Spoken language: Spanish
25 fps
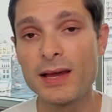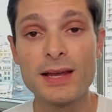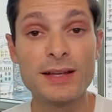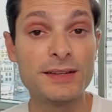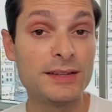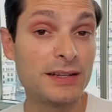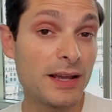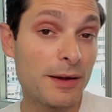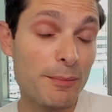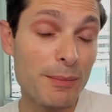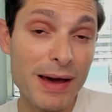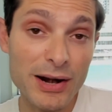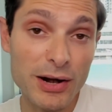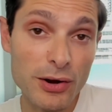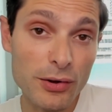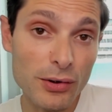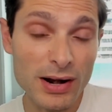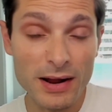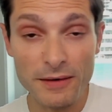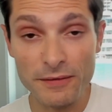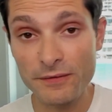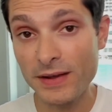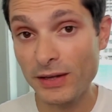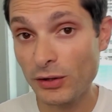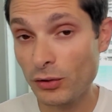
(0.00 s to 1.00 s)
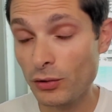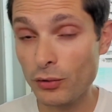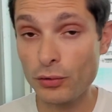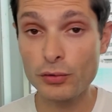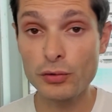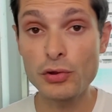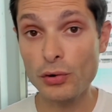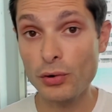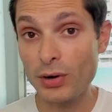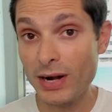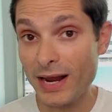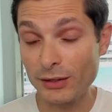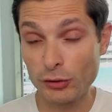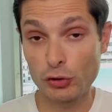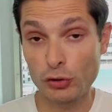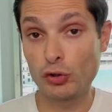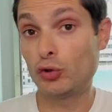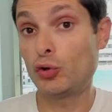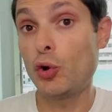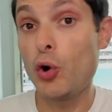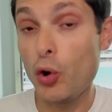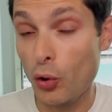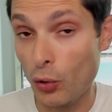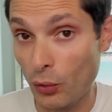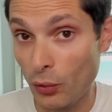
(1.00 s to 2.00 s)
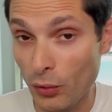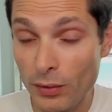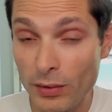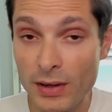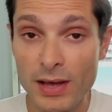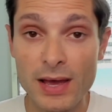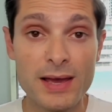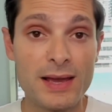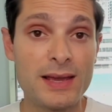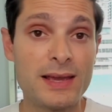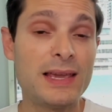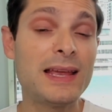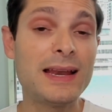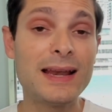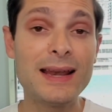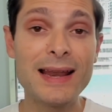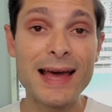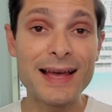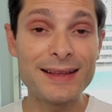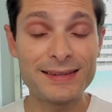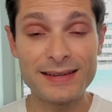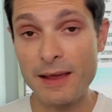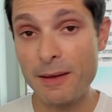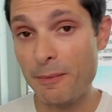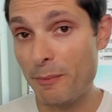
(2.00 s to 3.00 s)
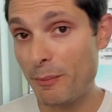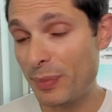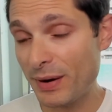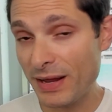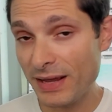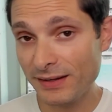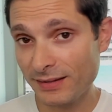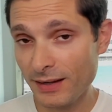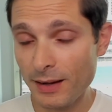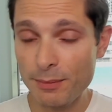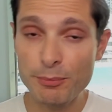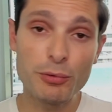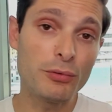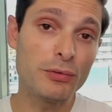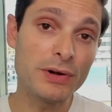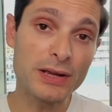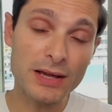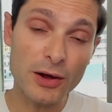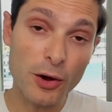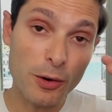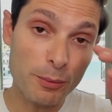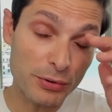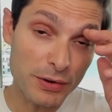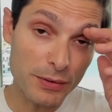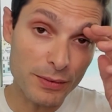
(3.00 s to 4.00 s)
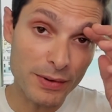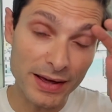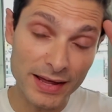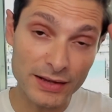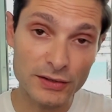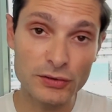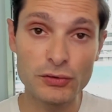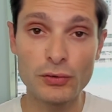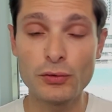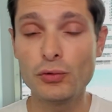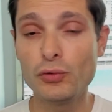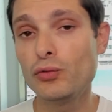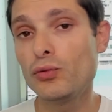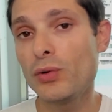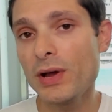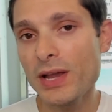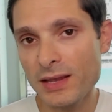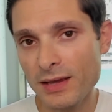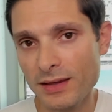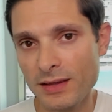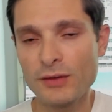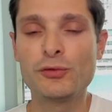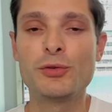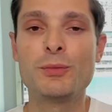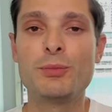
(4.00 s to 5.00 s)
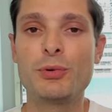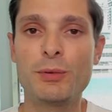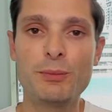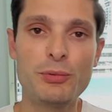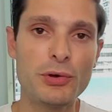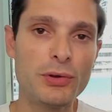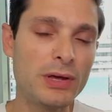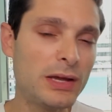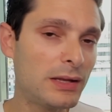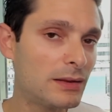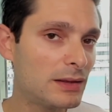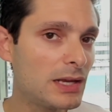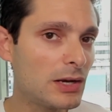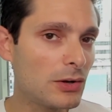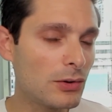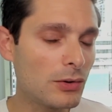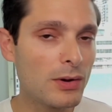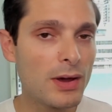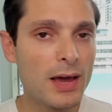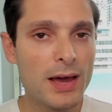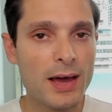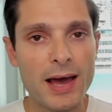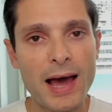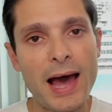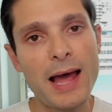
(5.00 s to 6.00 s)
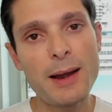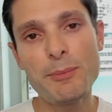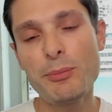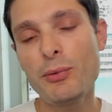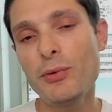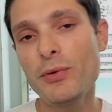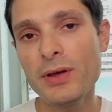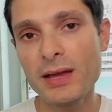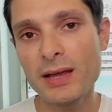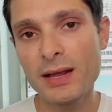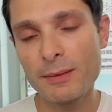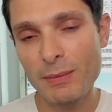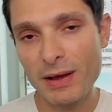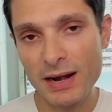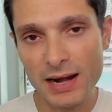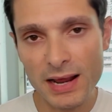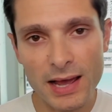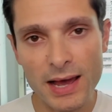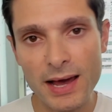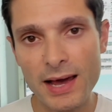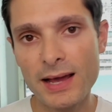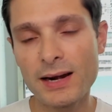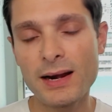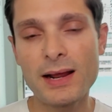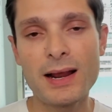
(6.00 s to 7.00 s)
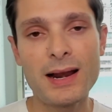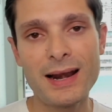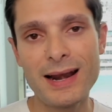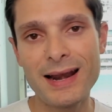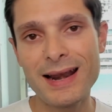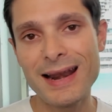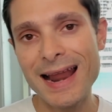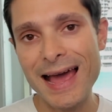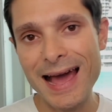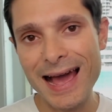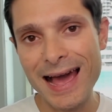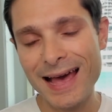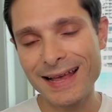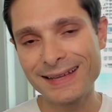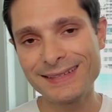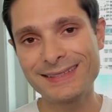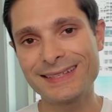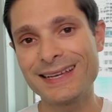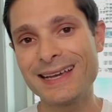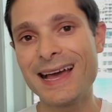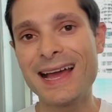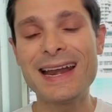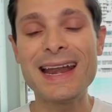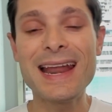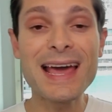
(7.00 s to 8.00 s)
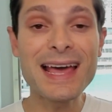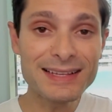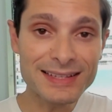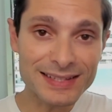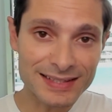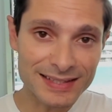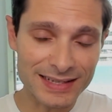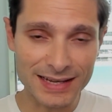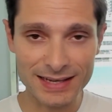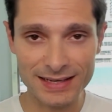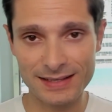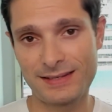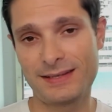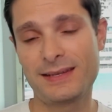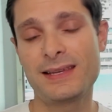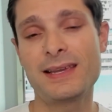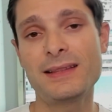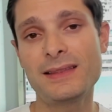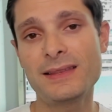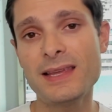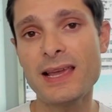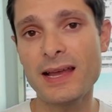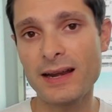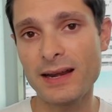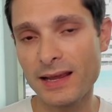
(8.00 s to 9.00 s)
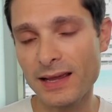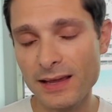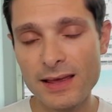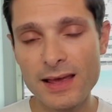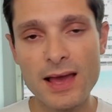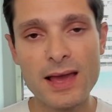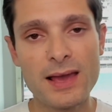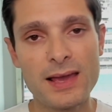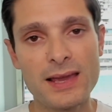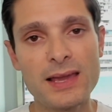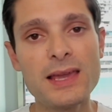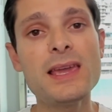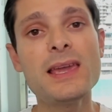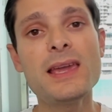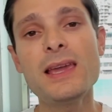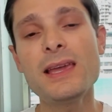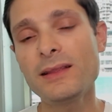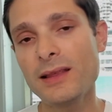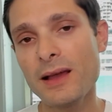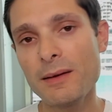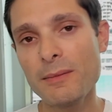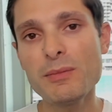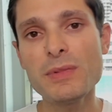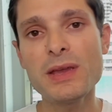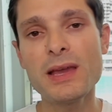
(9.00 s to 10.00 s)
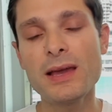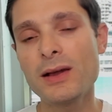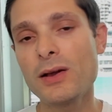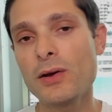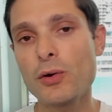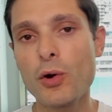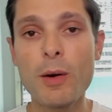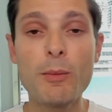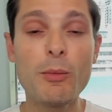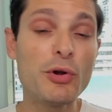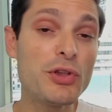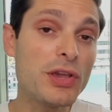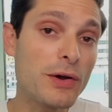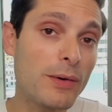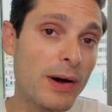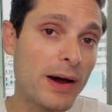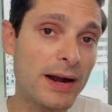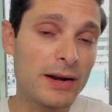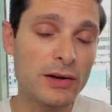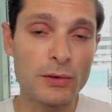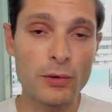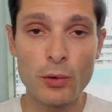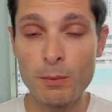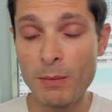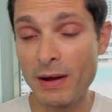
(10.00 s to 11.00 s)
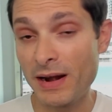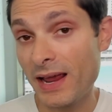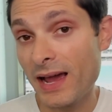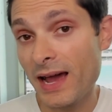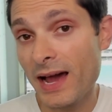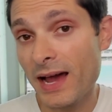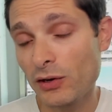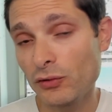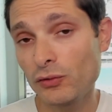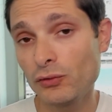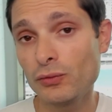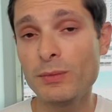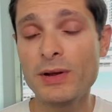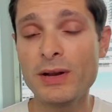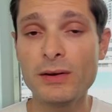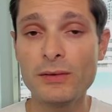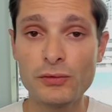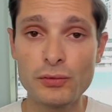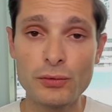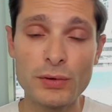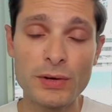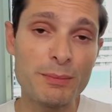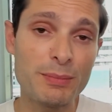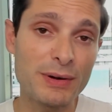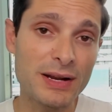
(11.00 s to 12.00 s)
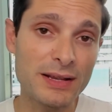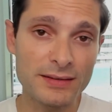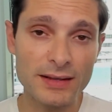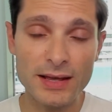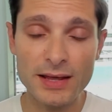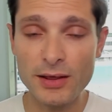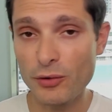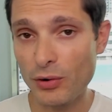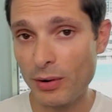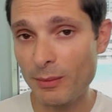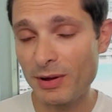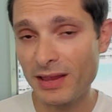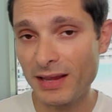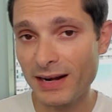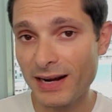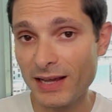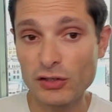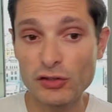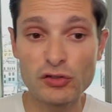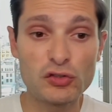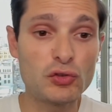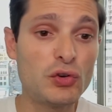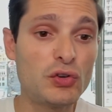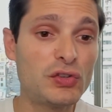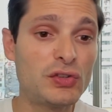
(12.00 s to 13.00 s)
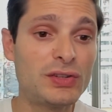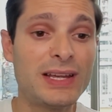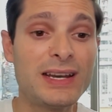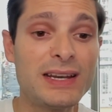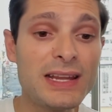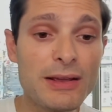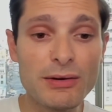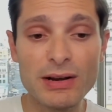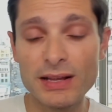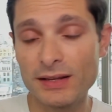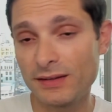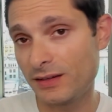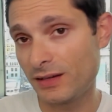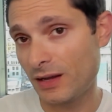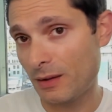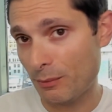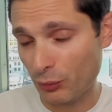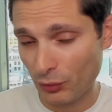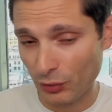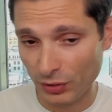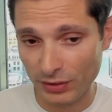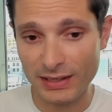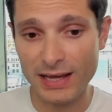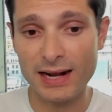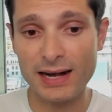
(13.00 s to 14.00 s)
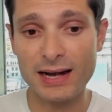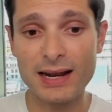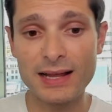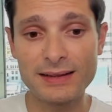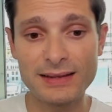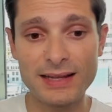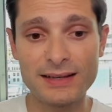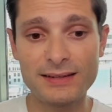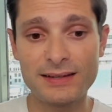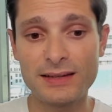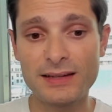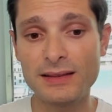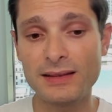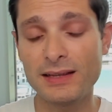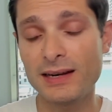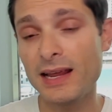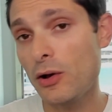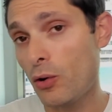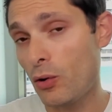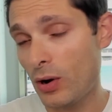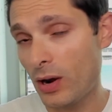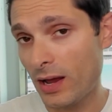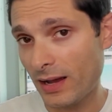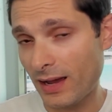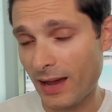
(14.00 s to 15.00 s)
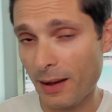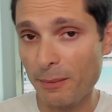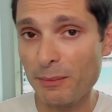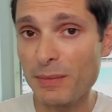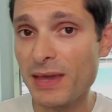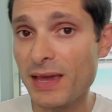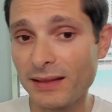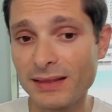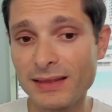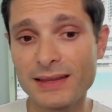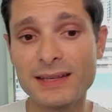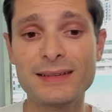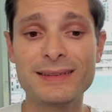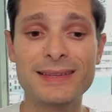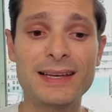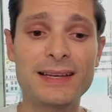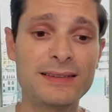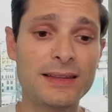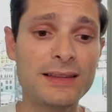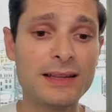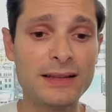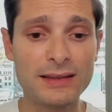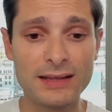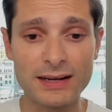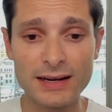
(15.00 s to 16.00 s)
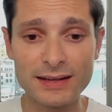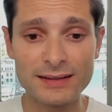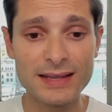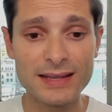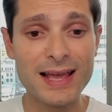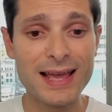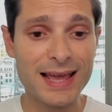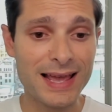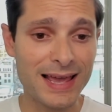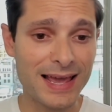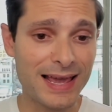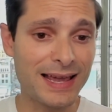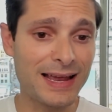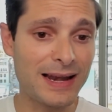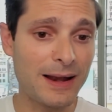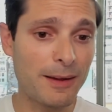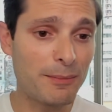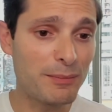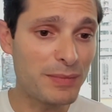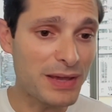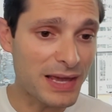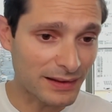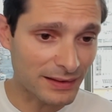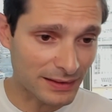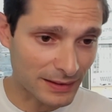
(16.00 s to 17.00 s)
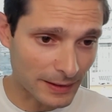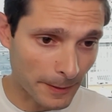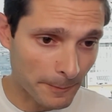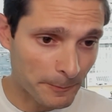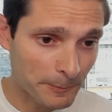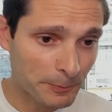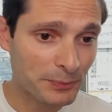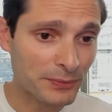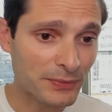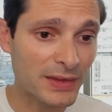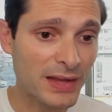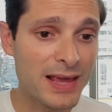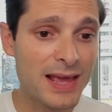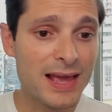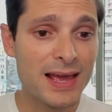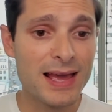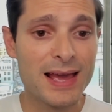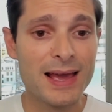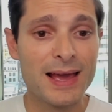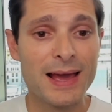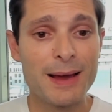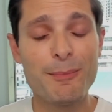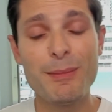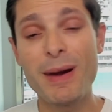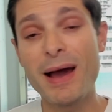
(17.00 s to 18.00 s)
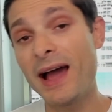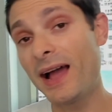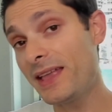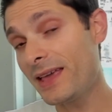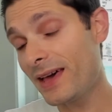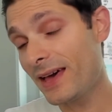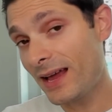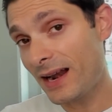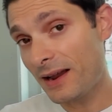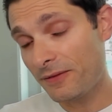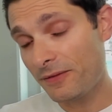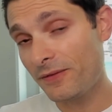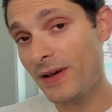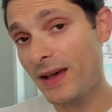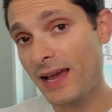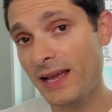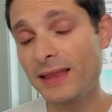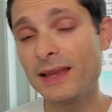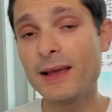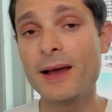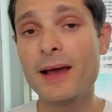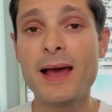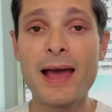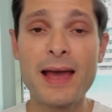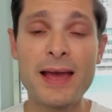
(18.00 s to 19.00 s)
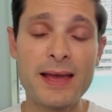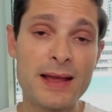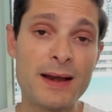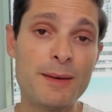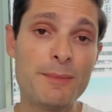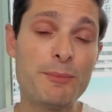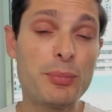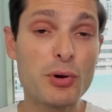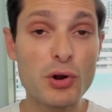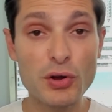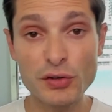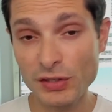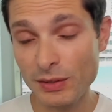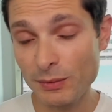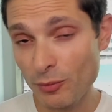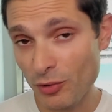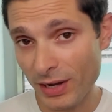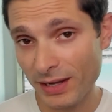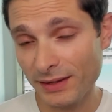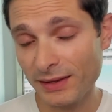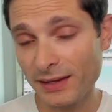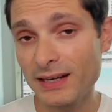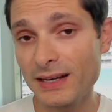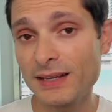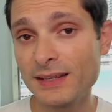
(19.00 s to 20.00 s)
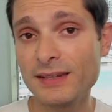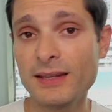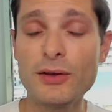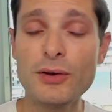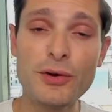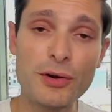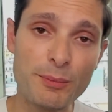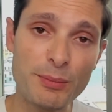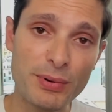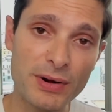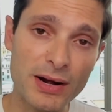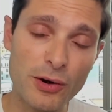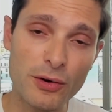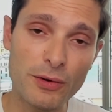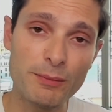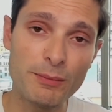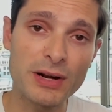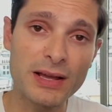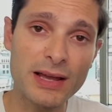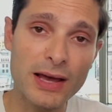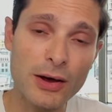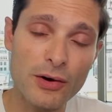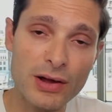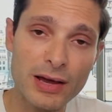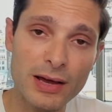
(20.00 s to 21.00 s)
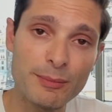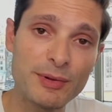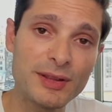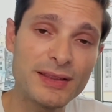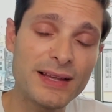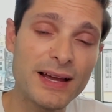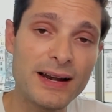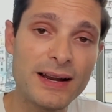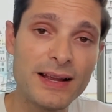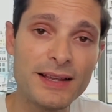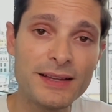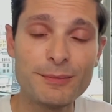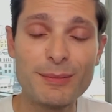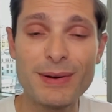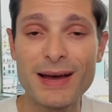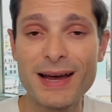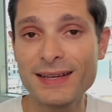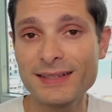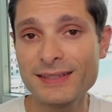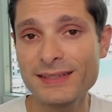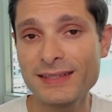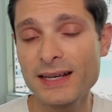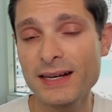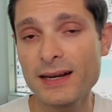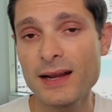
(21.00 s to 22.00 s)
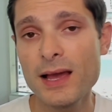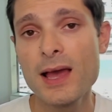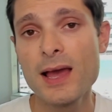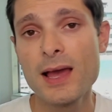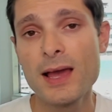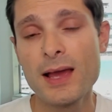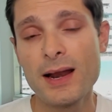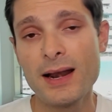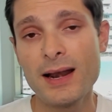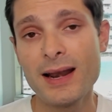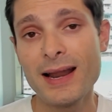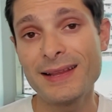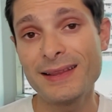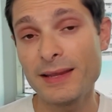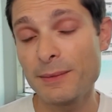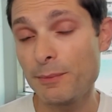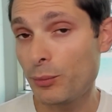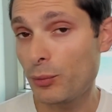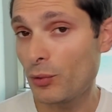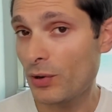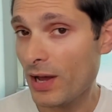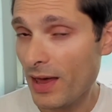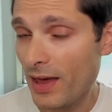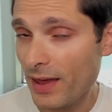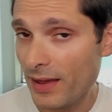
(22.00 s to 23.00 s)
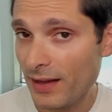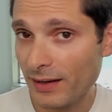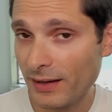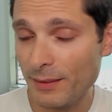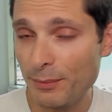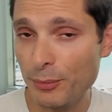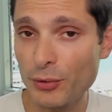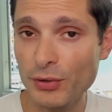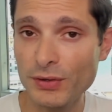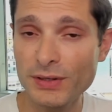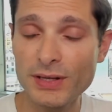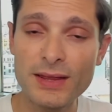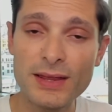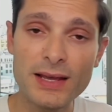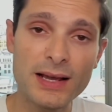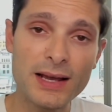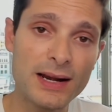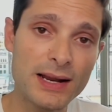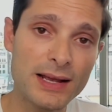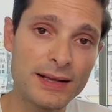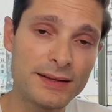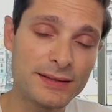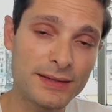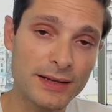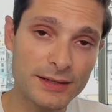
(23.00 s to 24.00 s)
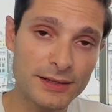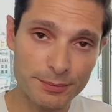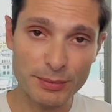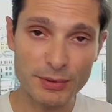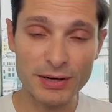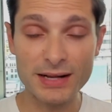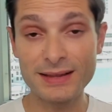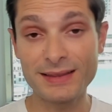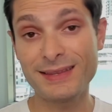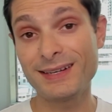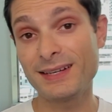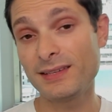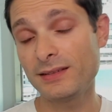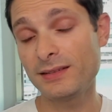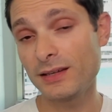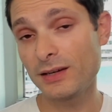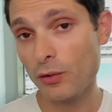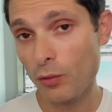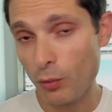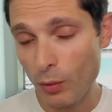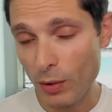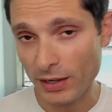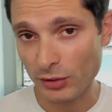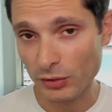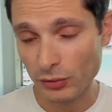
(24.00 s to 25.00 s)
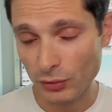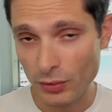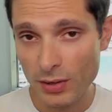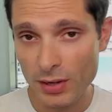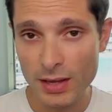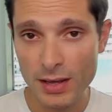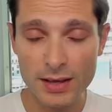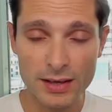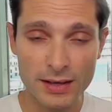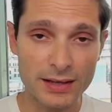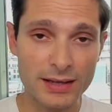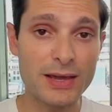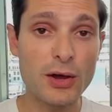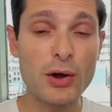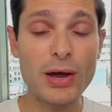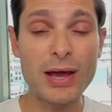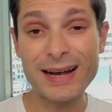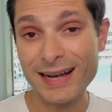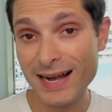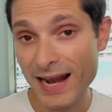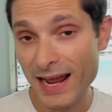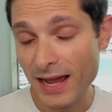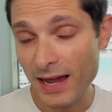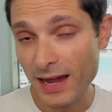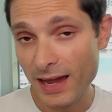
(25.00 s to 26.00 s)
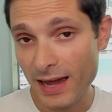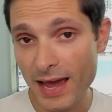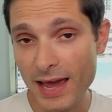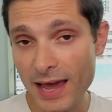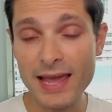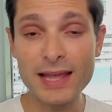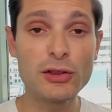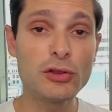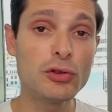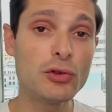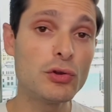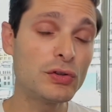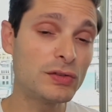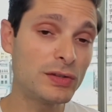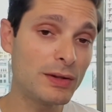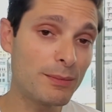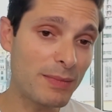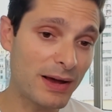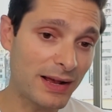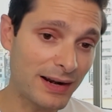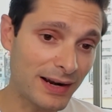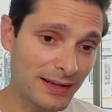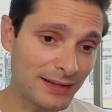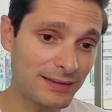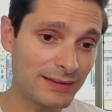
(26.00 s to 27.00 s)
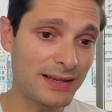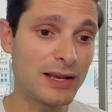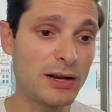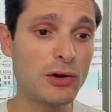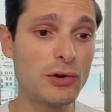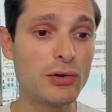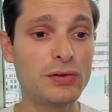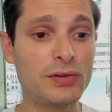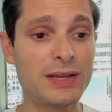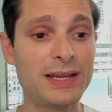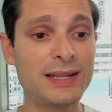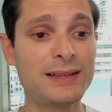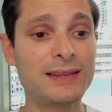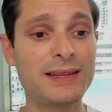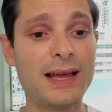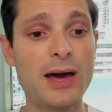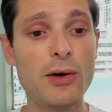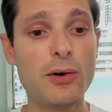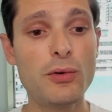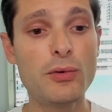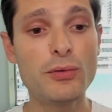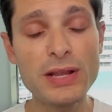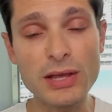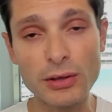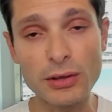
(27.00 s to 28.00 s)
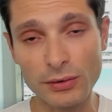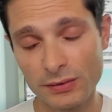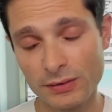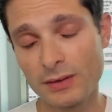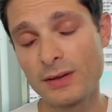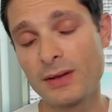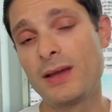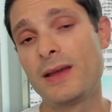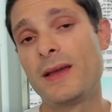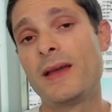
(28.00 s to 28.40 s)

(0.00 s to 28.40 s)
Sin embargo, la Fed no controla todo y las empresas públicas o privadas son dueñas de su propio destino al poder manejar las ganancias que tienen y también cómo llevar o manejar su, su empresa de una manera sostenible, sin importar las tasas de interés o las cambiantes tasas de interés en el ambiente. Más allá de la Fed, el próximo catalizador para los mercados capitales va a ser la temporada de reportes de ganancias para el tercer cuarto que arranca en dos semanas en los Estados Unidos.